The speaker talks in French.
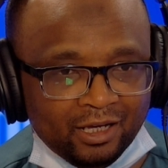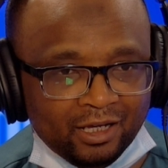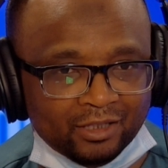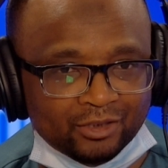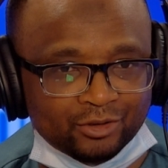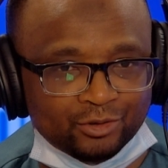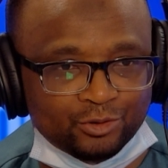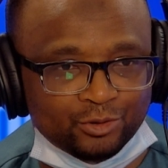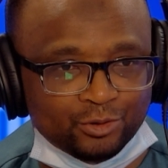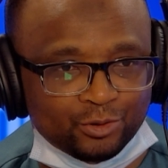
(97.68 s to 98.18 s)

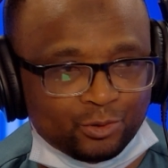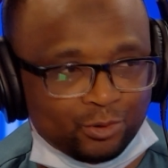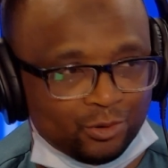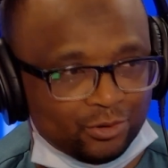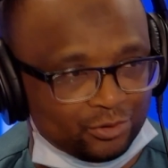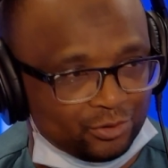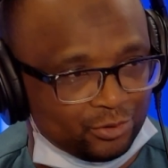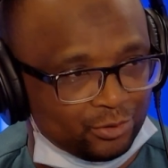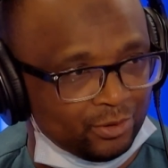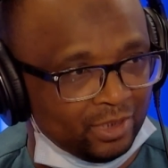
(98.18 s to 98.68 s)
du
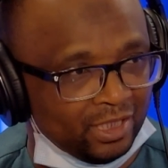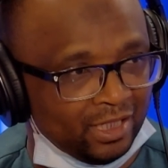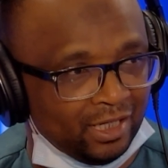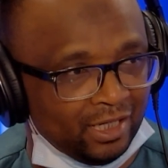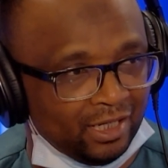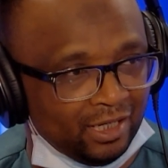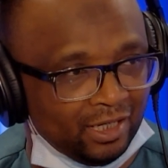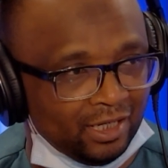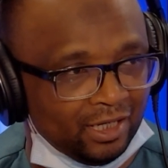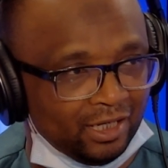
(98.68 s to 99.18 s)

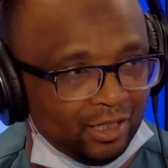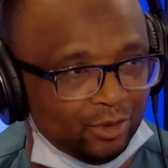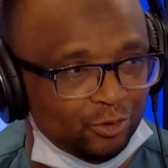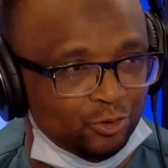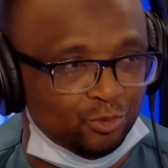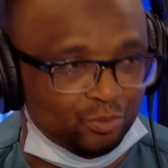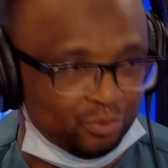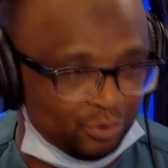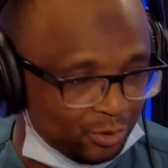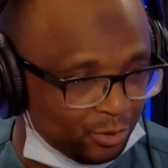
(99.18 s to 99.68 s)
consulat
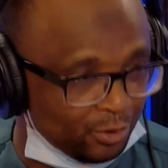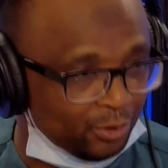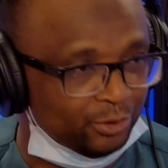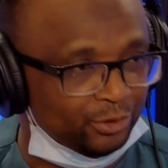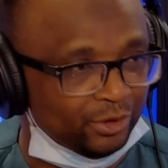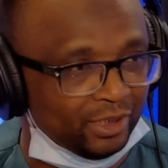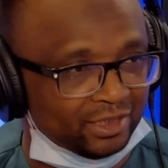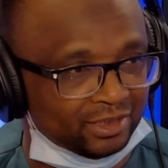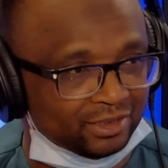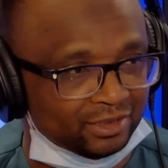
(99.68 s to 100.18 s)
le plus
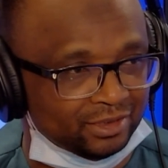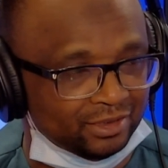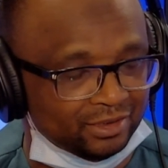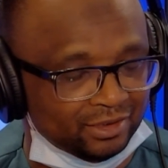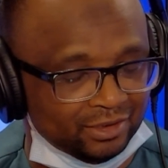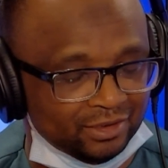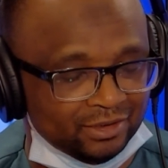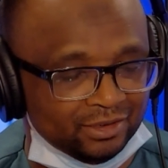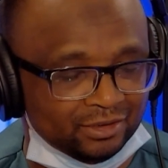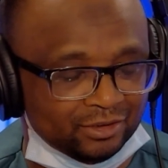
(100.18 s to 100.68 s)
connu en
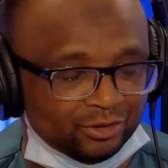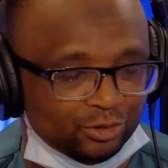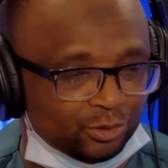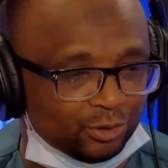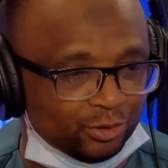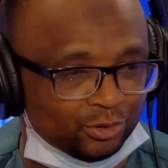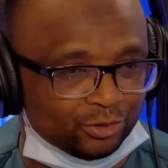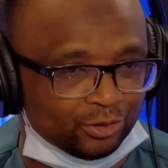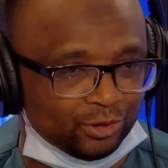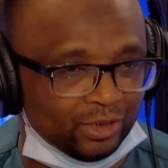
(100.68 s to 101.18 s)
Guinée, du
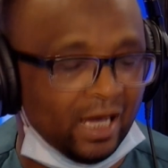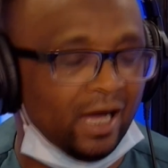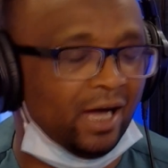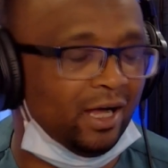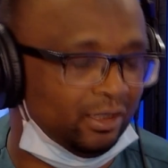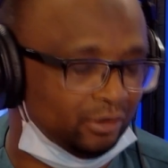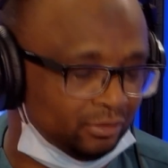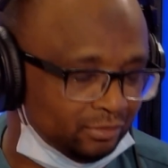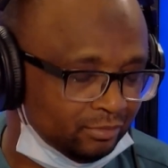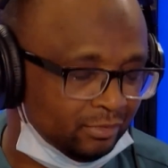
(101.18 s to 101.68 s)

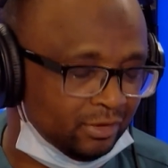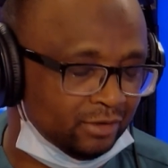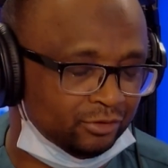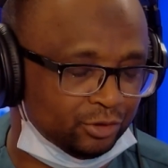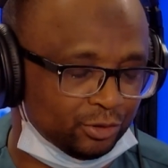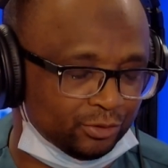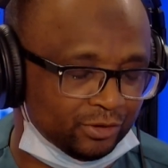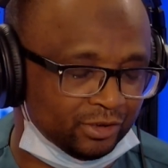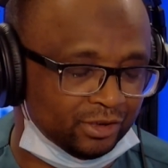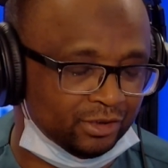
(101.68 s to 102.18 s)
consulat,
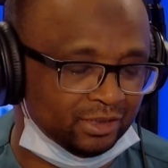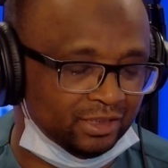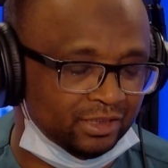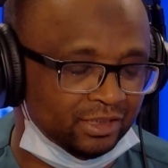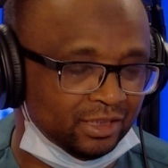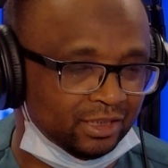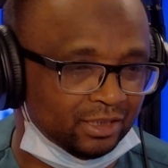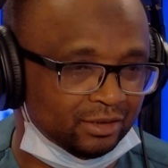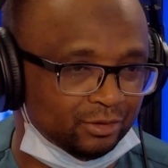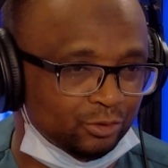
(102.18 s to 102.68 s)
je veux dire
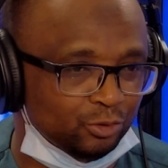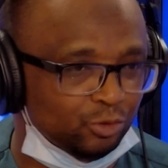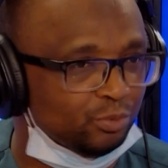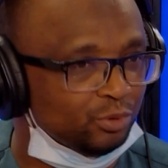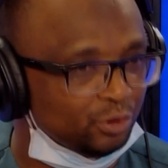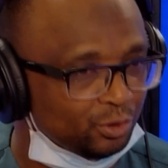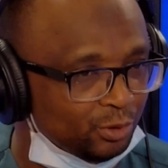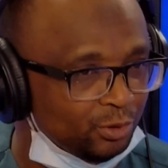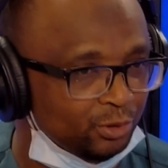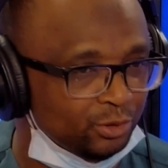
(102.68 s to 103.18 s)
Guinée, le
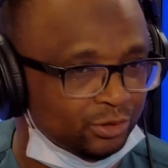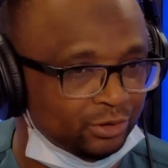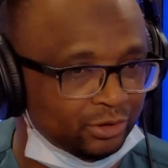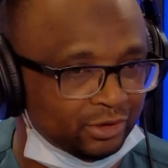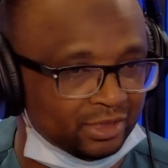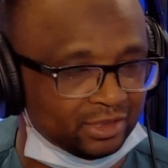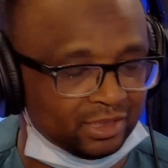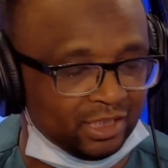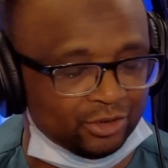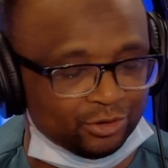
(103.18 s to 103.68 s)
plus connu aux
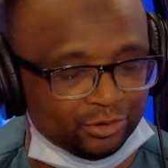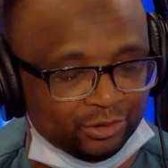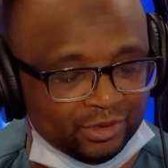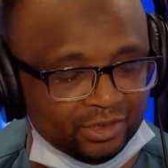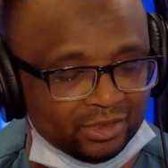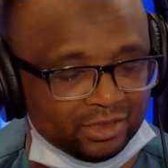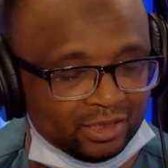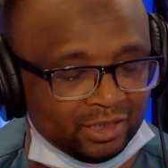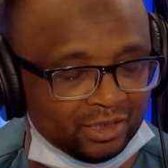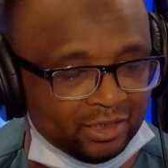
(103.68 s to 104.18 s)
États-Unis,
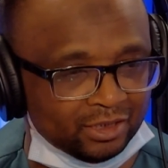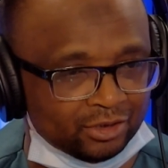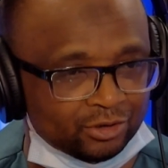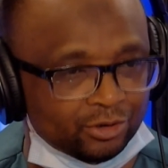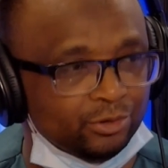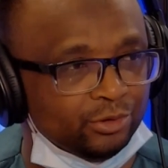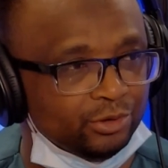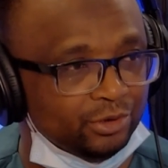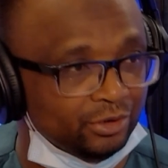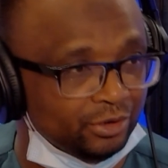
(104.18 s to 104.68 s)
c'est
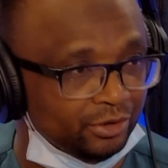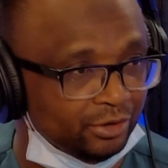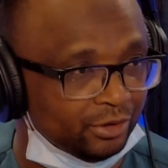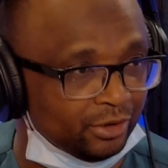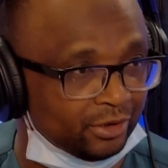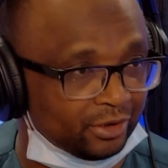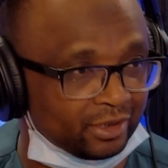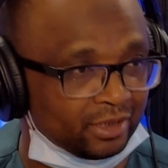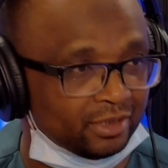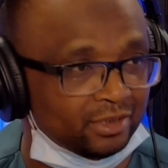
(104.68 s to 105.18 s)
celui de New
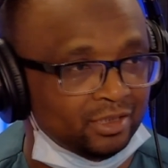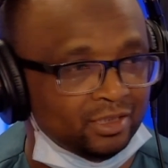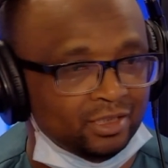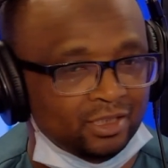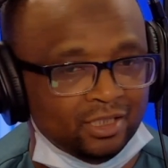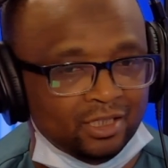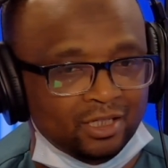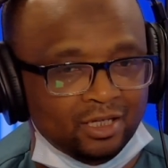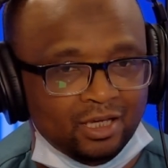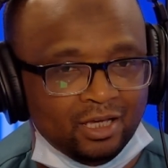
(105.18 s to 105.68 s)
York.
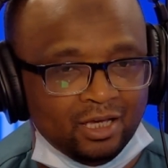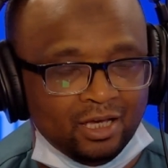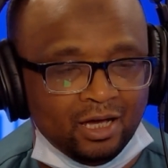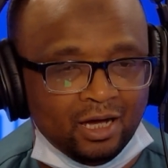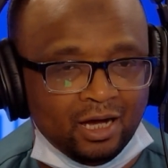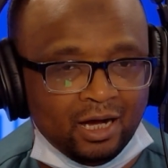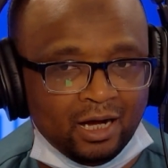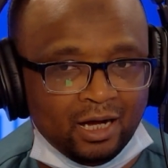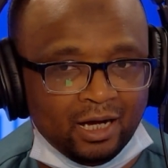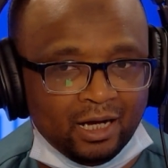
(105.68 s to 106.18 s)

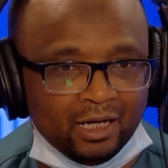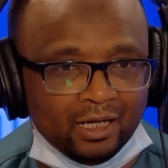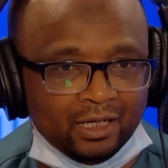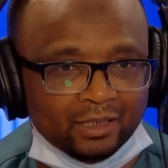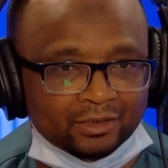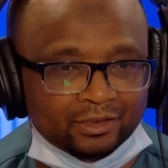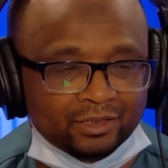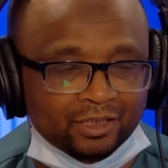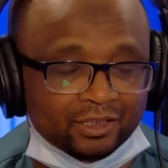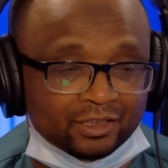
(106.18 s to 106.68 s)
Euh,
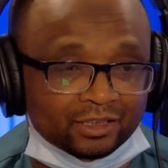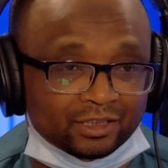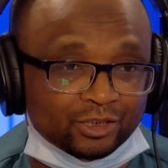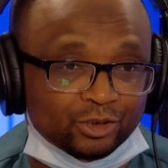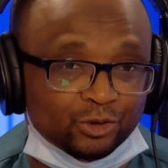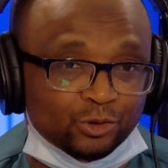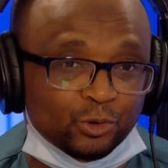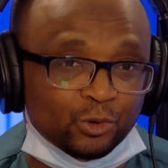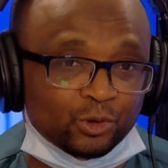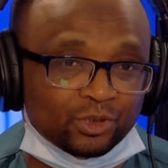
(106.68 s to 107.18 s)
donc
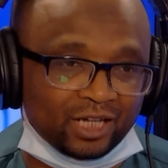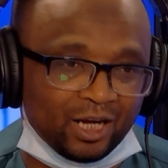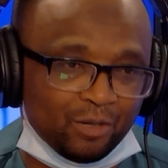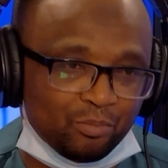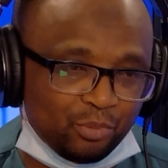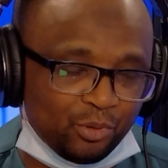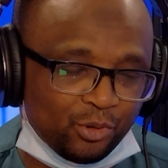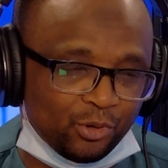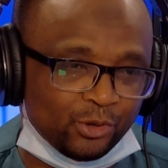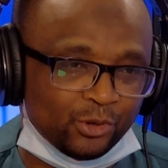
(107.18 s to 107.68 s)
nos
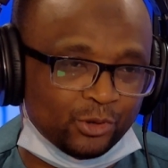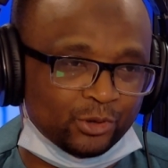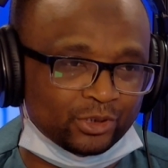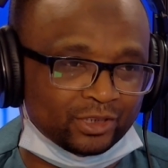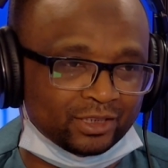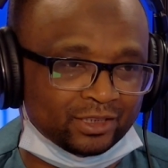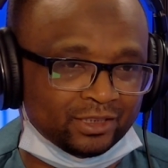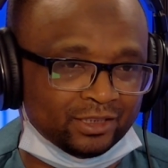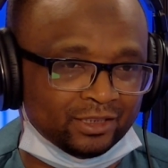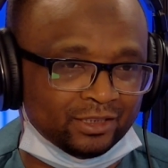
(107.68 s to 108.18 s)
rapports
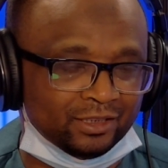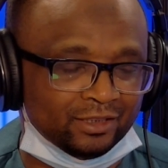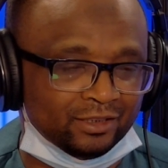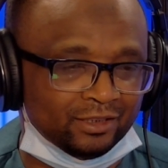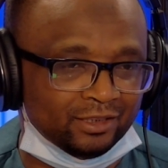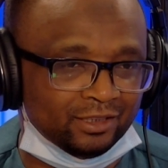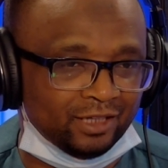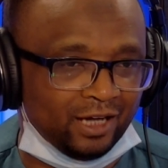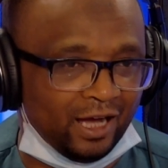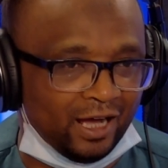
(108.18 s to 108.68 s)

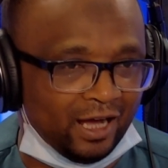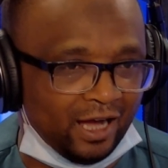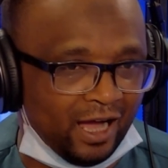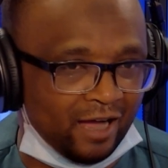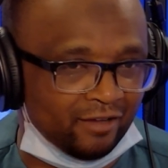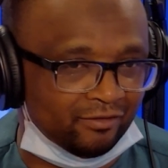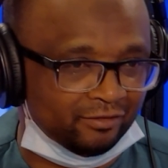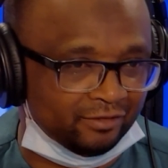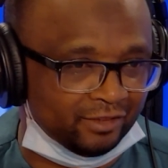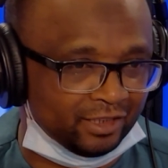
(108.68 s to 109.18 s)
euh,
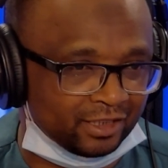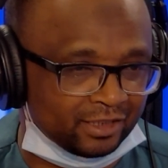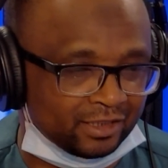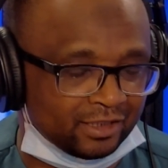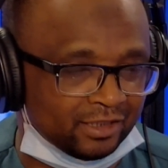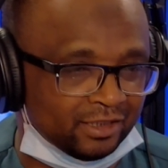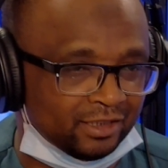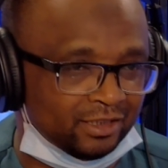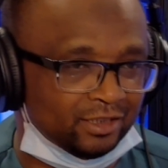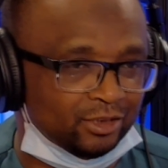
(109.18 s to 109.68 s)
avec
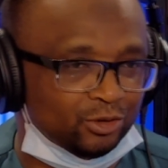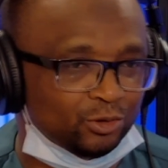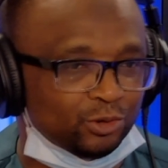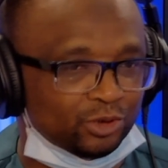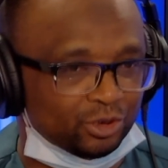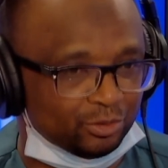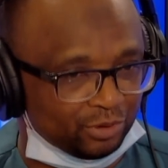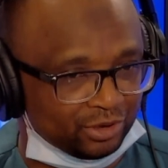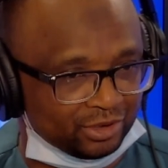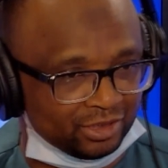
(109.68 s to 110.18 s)
euh, nos
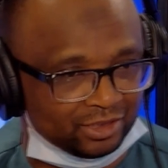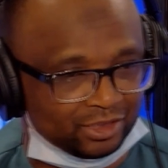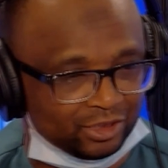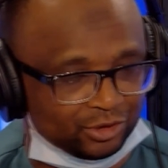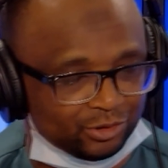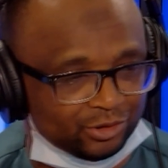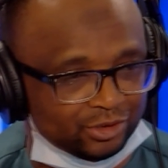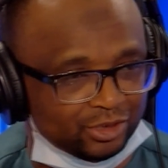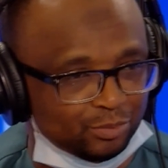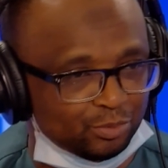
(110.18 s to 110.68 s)

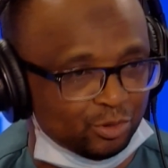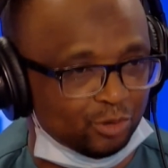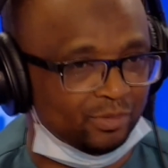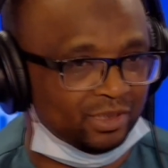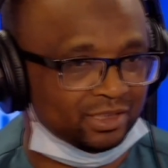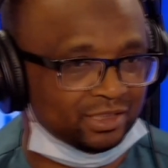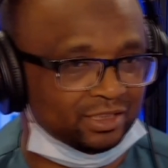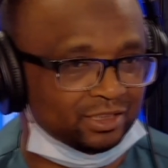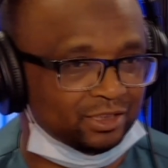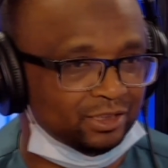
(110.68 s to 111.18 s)
représentations
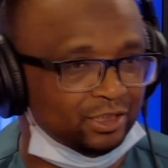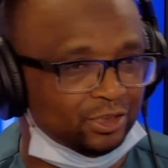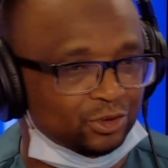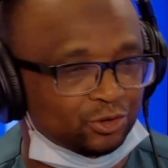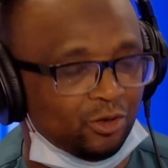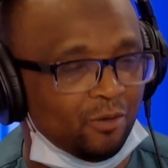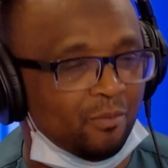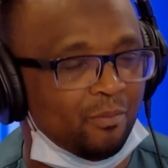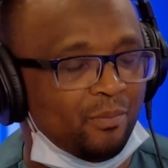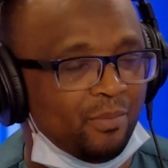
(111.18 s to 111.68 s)
diplomatiques ne
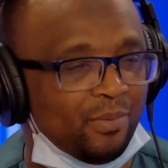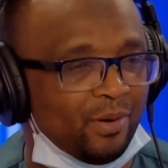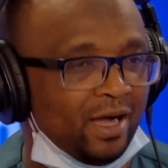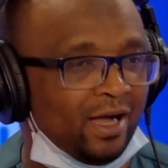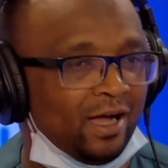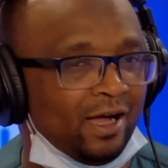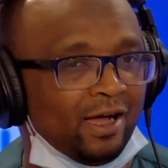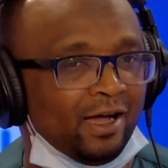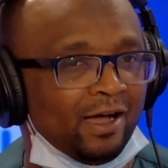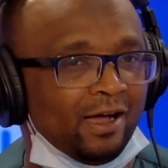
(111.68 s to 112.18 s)
sont
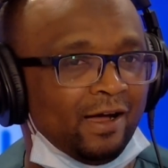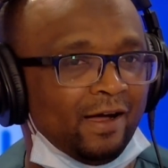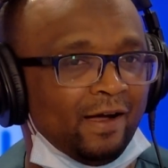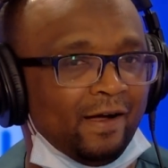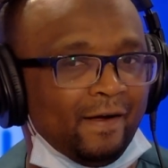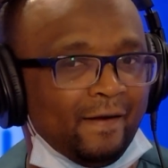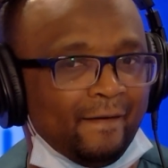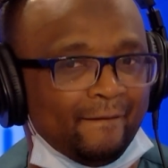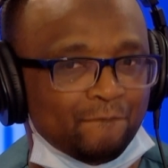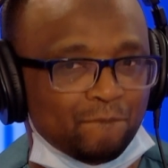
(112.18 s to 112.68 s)
pas